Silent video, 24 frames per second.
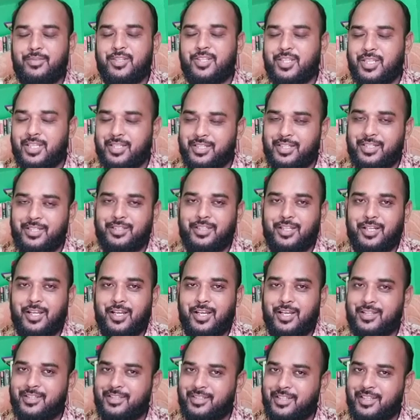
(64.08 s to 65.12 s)
বিশ্বাসী তারা
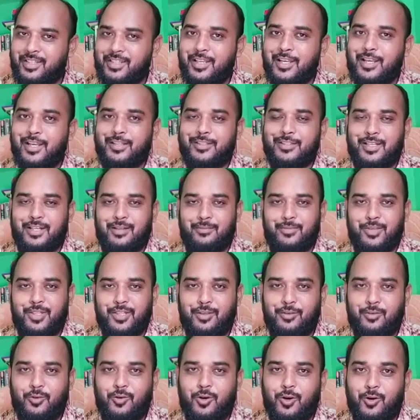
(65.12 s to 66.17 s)
আস্তিক যারা বেদে
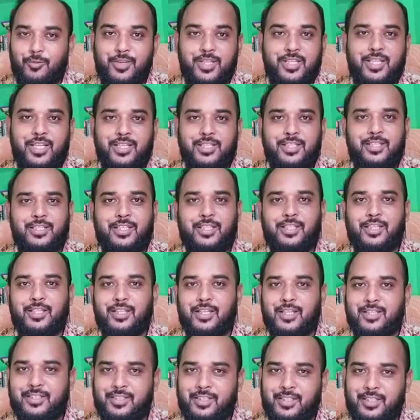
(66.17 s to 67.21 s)
অবিশ্বাসী তাদের
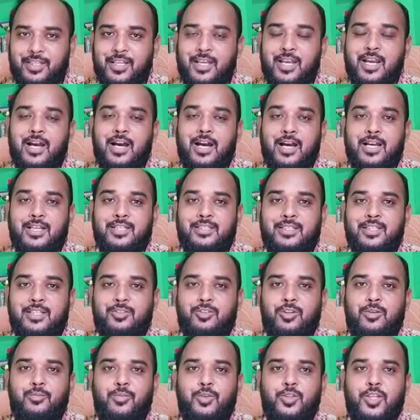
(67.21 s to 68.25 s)
নাস্তিক আস্তিক
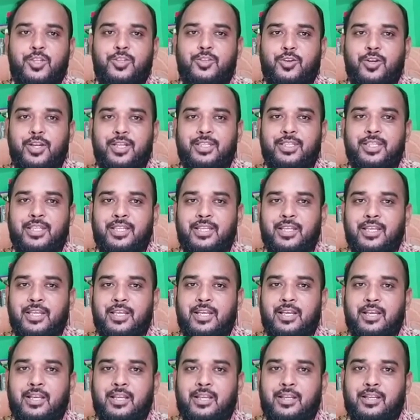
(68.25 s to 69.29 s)
সম্প্রদায় ছয়টি
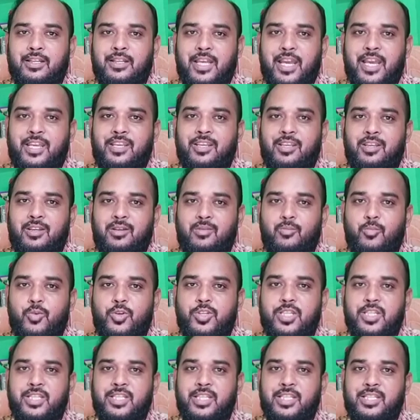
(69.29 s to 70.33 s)
ন্যায়
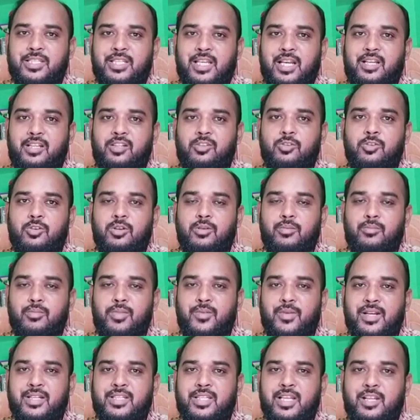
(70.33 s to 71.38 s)
বৈশেষিক সাংখ্য
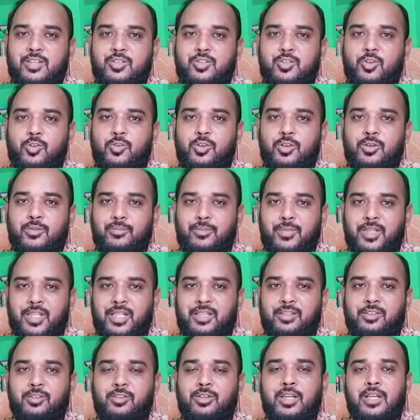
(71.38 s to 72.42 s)
মীমাংসা যোগ
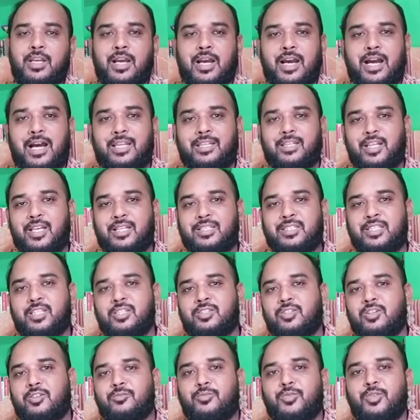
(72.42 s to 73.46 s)
বেদান্ত আর নাস্তিক
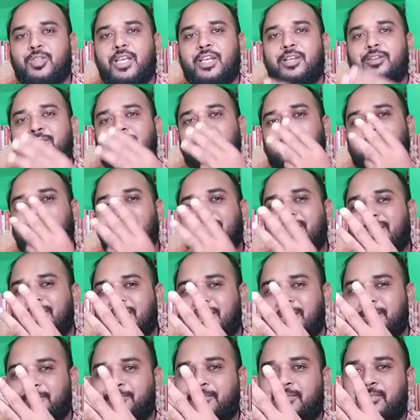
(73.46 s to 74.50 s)
সম্প্রদায় হচ্ছে তিনটি
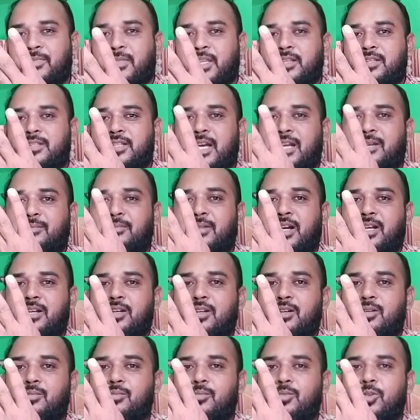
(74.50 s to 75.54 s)
চারবাক
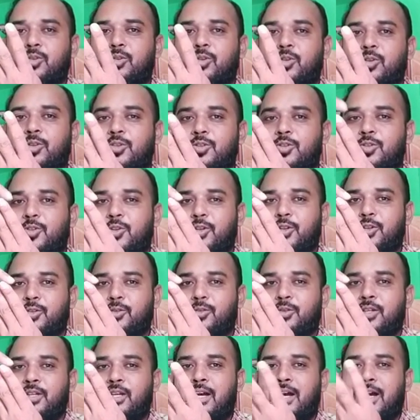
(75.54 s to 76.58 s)
বৌদ্ধ জৈন
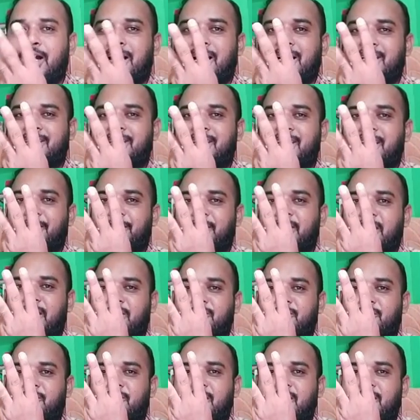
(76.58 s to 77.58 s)
আজকে আমাদের আলোচনা